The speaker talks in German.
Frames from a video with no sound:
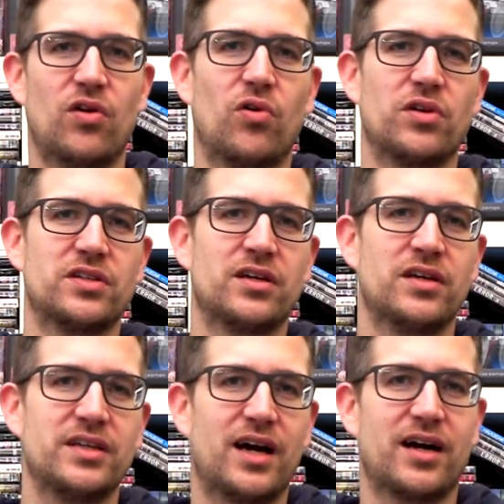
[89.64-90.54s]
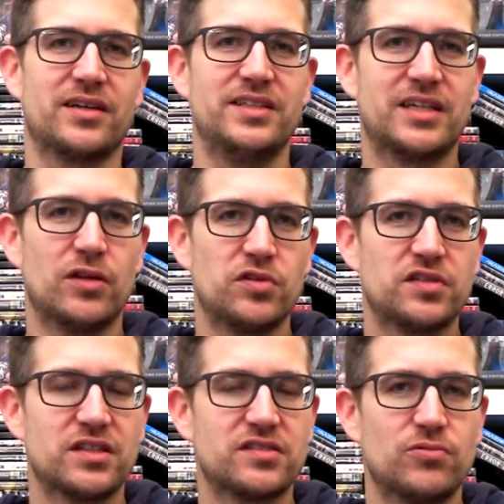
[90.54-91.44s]
und ja, ihr gelüstet
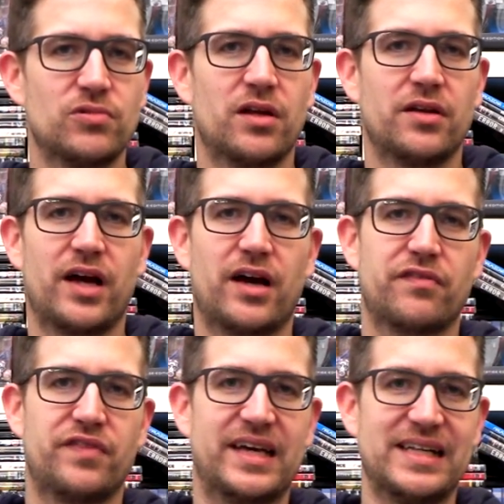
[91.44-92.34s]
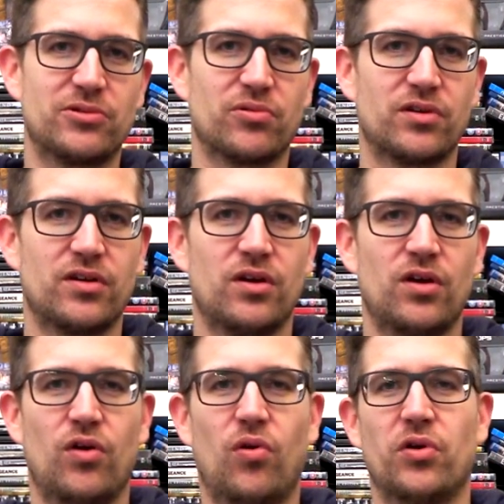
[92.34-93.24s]
es nun nach Vergeltung.
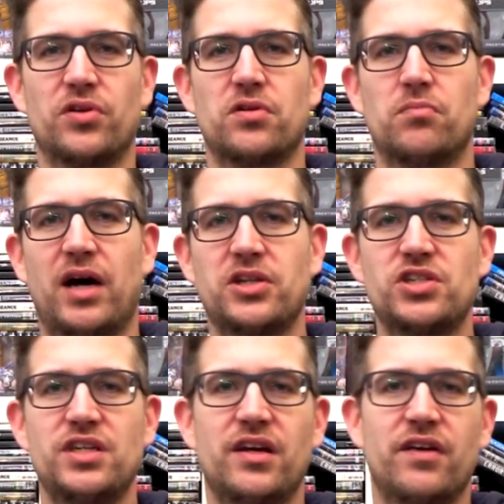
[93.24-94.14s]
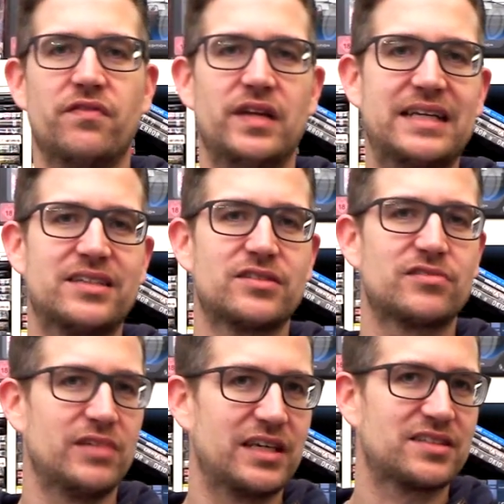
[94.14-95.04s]
Und Manji willigt
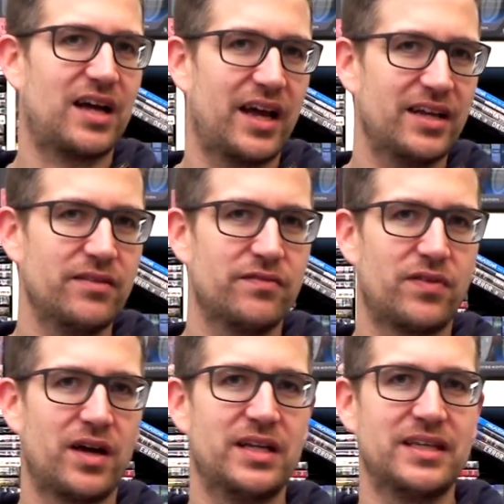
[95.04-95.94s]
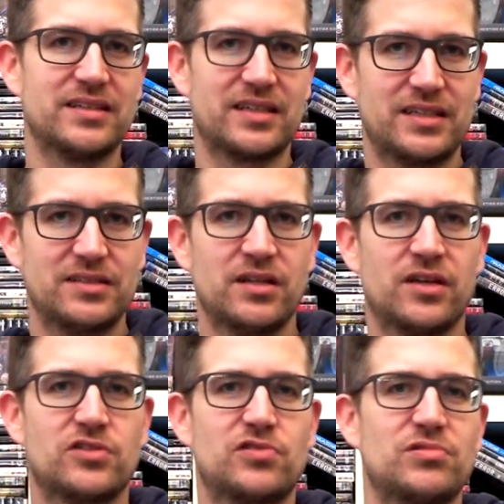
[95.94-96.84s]
zunächst ein, weil ihn Rin
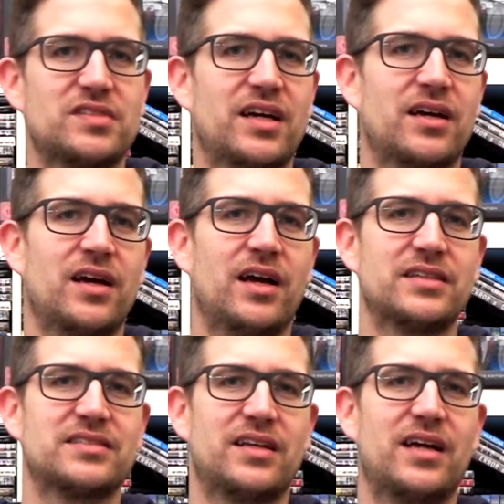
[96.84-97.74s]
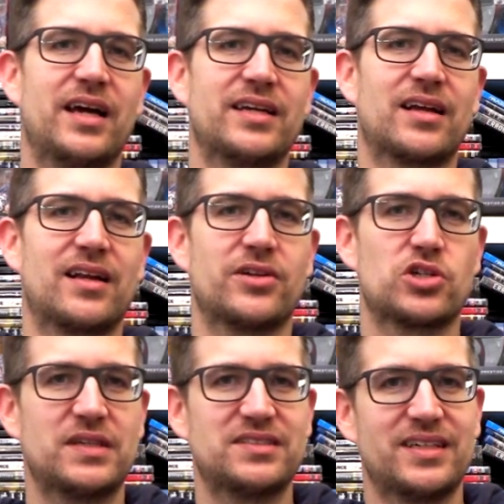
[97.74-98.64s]
zu sehr an seine eigene kleine
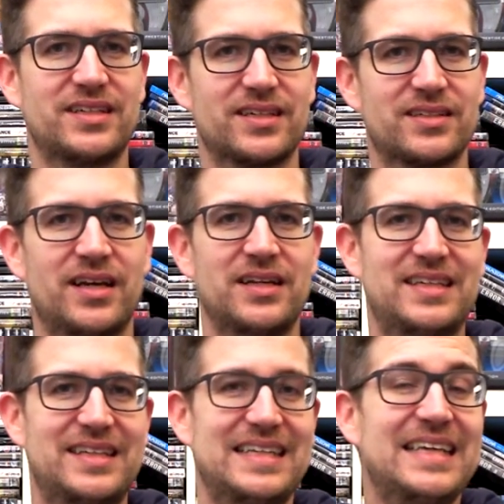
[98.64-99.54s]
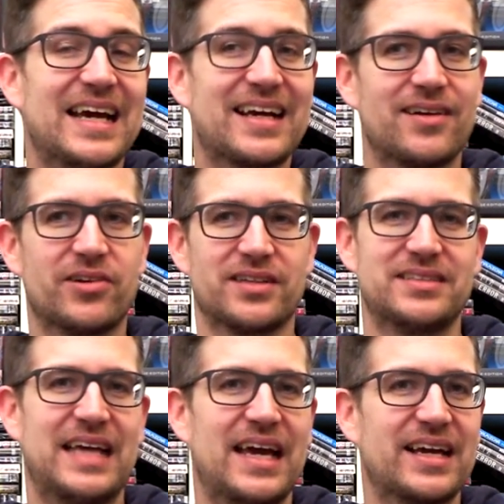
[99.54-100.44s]
Schwester erinnert, die er, oder
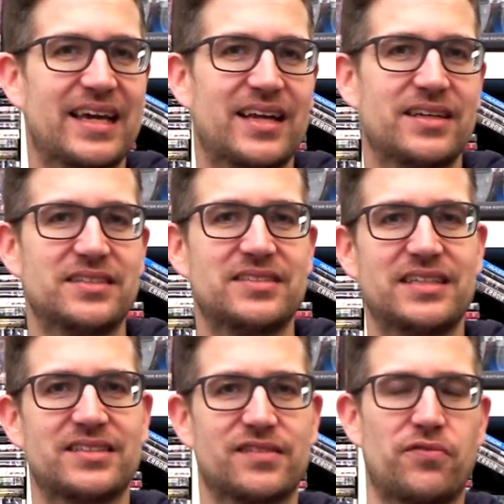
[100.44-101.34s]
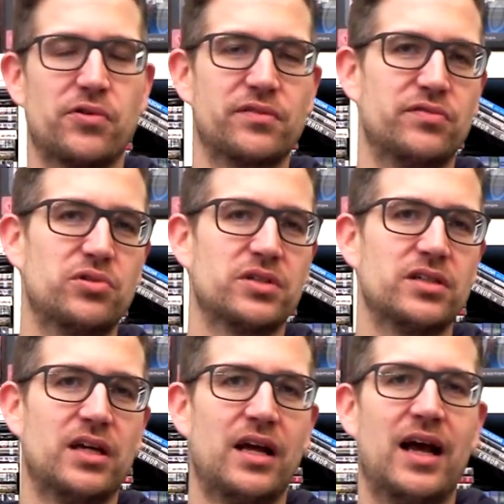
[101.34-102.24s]
der er gerne ins Jenseits folgen würde.
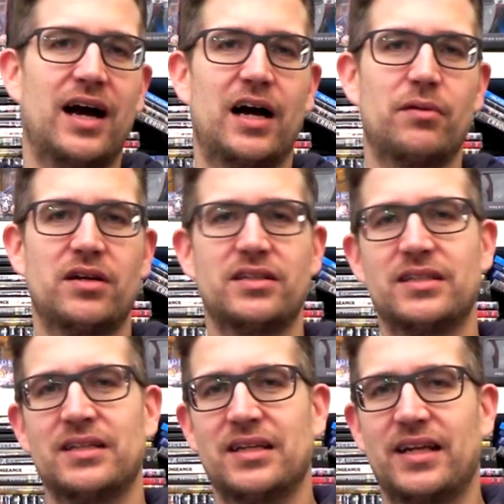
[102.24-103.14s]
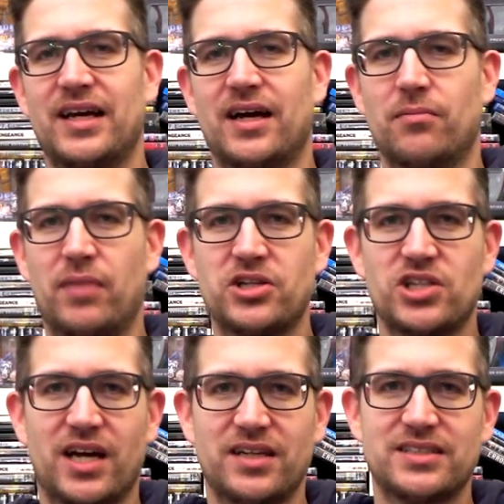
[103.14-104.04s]
Aber naja, Manji
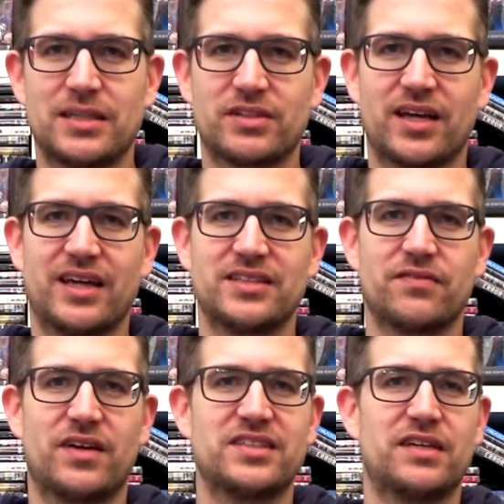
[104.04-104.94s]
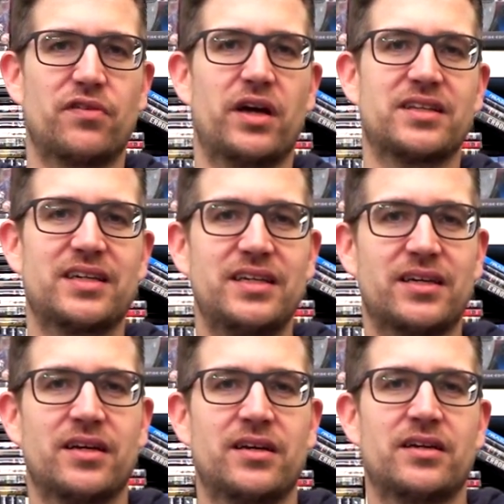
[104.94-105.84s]
hat nicht damit gerechnet, was er für einen Krieg
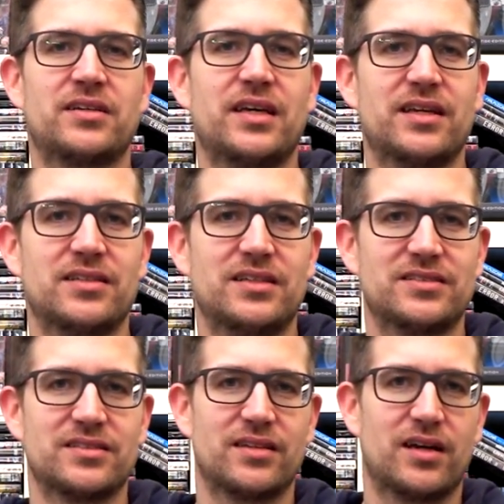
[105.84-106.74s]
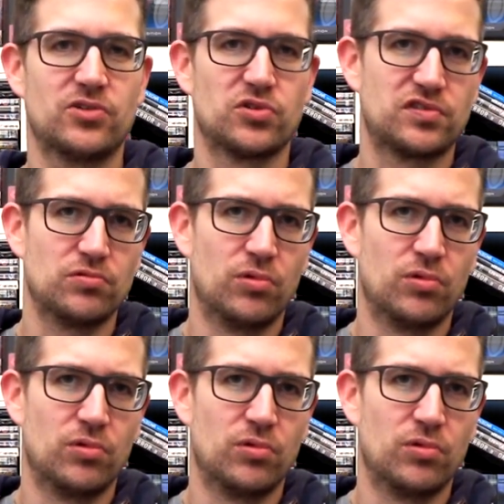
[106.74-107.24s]
gegen diesen Anotsu